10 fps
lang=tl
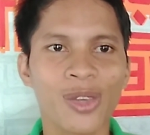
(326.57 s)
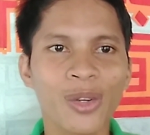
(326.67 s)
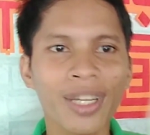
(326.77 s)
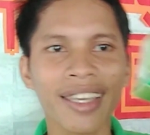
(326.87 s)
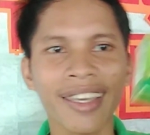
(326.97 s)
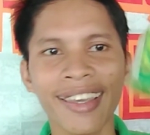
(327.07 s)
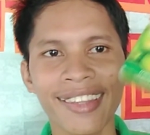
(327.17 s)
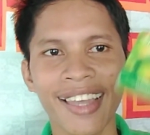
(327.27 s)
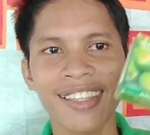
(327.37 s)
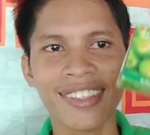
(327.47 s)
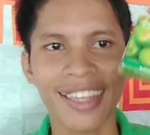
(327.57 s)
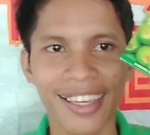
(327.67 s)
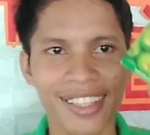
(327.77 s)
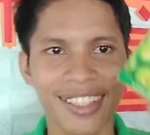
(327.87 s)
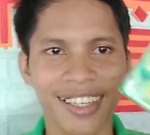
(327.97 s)
So, nag-i-enhance
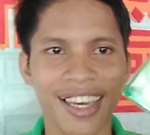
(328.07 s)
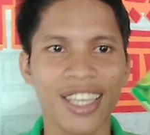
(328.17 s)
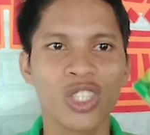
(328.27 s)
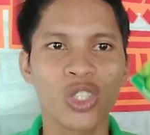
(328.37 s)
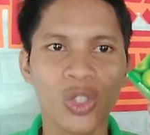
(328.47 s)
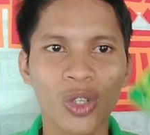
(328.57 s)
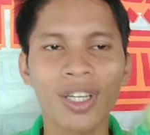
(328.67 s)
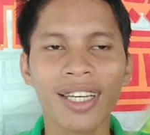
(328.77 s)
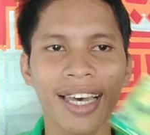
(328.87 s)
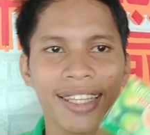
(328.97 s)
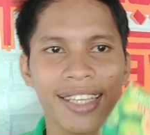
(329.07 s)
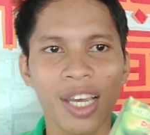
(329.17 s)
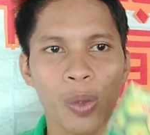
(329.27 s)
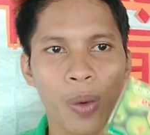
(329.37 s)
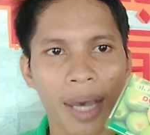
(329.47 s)
talaga siya guys yung
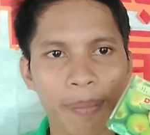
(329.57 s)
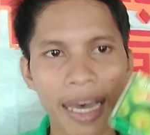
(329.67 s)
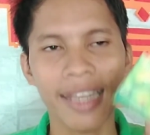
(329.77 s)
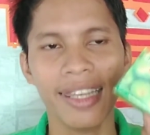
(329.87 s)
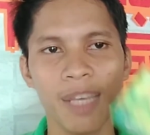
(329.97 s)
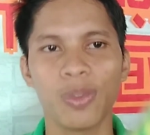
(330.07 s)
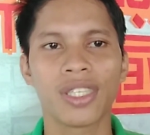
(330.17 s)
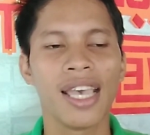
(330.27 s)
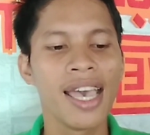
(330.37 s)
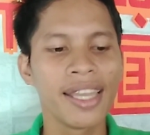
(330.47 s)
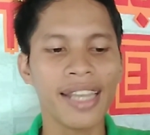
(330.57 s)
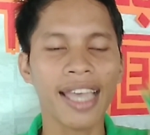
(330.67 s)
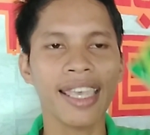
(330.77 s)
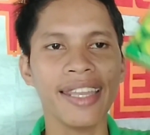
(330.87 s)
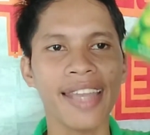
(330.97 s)
kanyang guava leaves
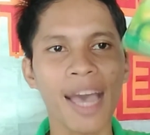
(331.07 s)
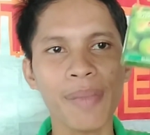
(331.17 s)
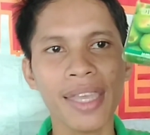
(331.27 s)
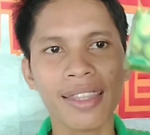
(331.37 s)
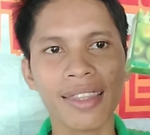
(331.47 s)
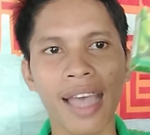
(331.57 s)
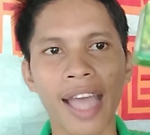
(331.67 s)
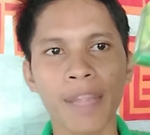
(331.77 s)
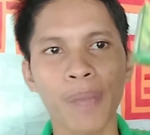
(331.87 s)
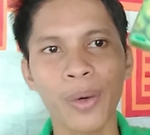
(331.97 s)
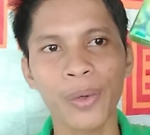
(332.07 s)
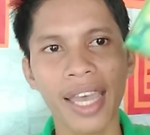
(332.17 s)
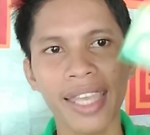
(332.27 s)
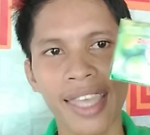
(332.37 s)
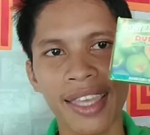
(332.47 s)
na ginamit at
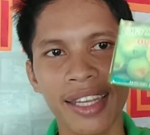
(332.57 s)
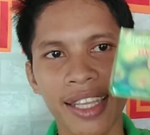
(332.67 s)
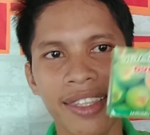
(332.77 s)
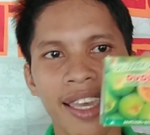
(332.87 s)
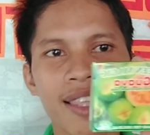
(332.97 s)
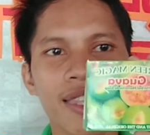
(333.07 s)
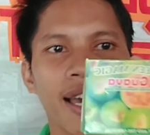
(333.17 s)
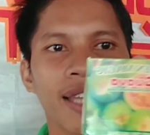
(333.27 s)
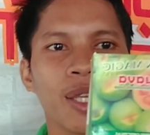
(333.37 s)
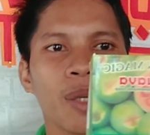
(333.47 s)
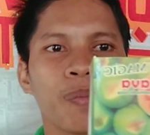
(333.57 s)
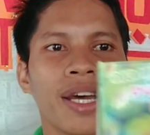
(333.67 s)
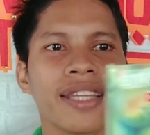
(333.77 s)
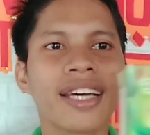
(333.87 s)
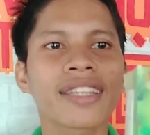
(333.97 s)
pangunahing ingredients ng ating
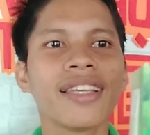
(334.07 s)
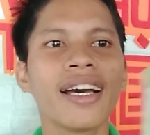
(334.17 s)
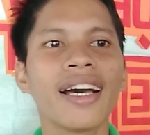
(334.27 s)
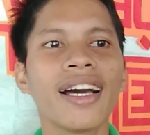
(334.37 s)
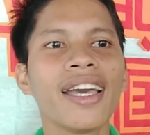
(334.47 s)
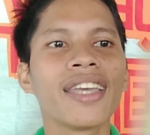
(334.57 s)
product na